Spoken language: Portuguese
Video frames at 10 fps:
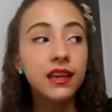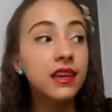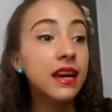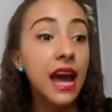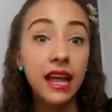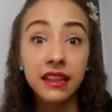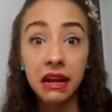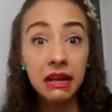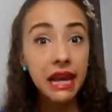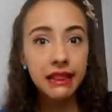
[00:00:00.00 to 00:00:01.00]
que cai até
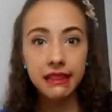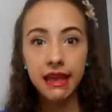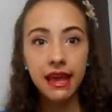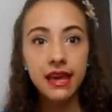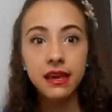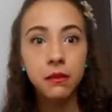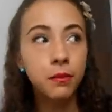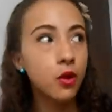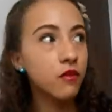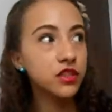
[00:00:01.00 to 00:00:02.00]
em Enem, em
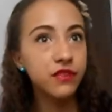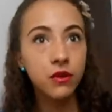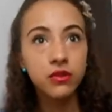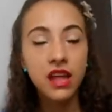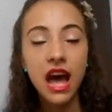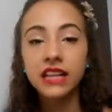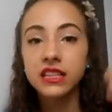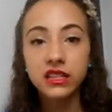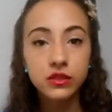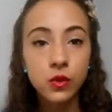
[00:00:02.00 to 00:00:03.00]
provas de faculdade,
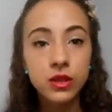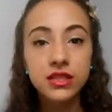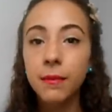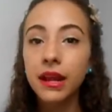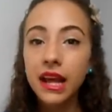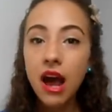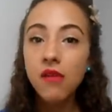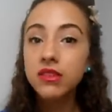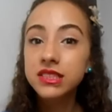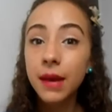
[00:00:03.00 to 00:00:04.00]
essas coisas. E é bem legal,
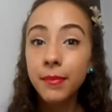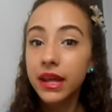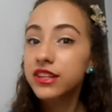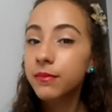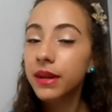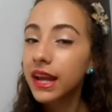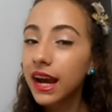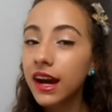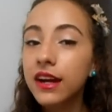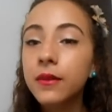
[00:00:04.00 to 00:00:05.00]
você aprende
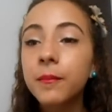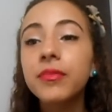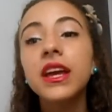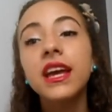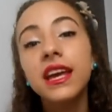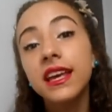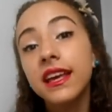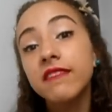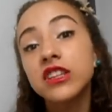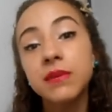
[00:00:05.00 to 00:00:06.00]
brincando
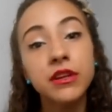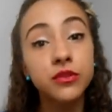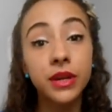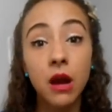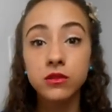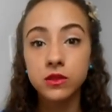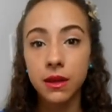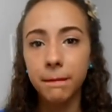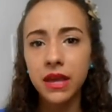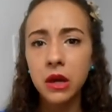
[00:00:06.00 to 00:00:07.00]
e você pode brincar com seus
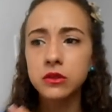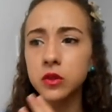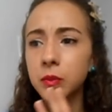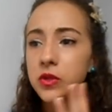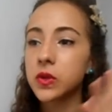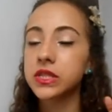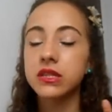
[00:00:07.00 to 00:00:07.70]
amigos, com pessoas que